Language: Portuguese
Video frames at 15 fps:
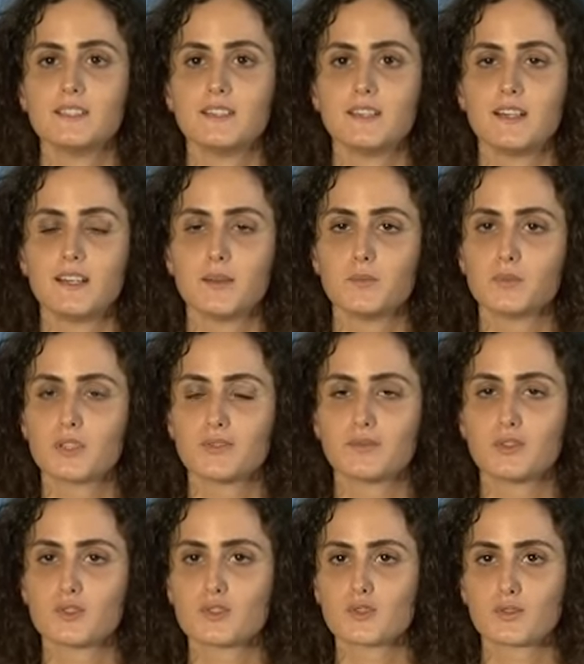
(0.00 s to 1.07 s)
é, muita
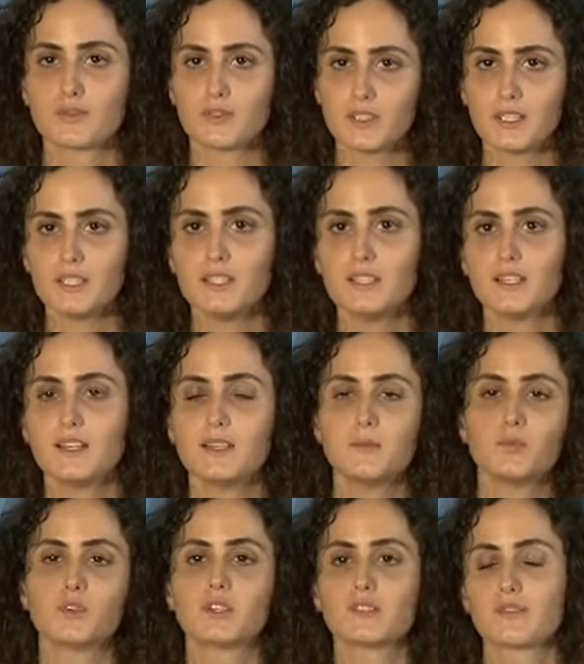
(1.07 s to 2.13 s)
filosofia e
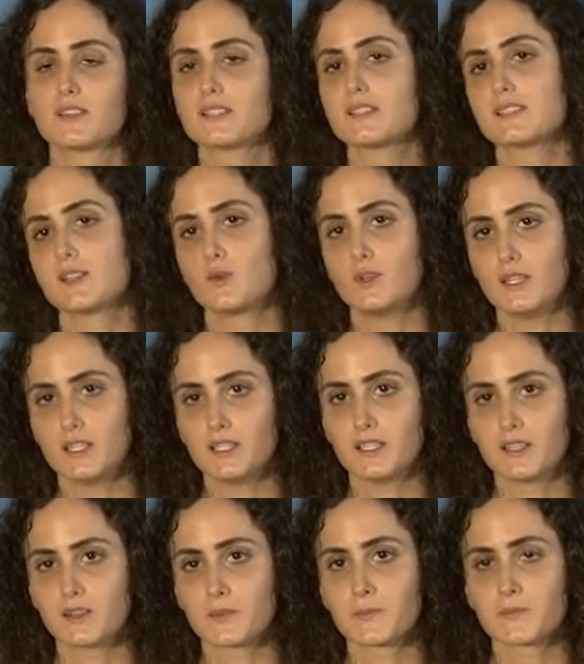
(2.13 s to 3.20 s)
muitas vezes eu
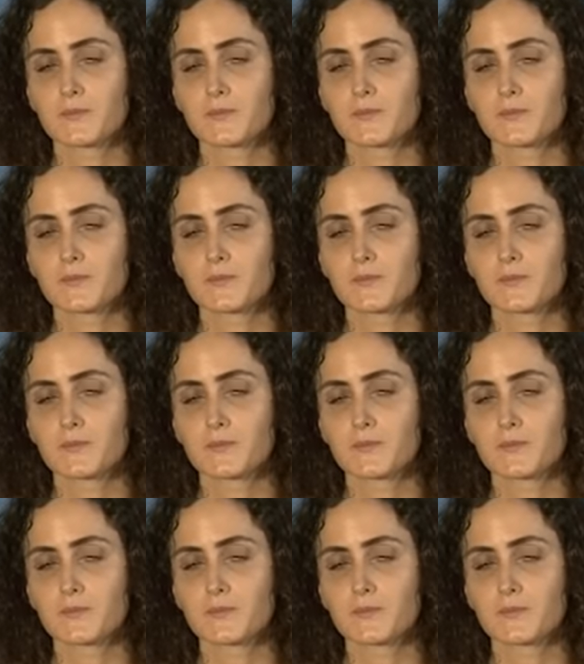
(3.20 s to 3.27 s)
lia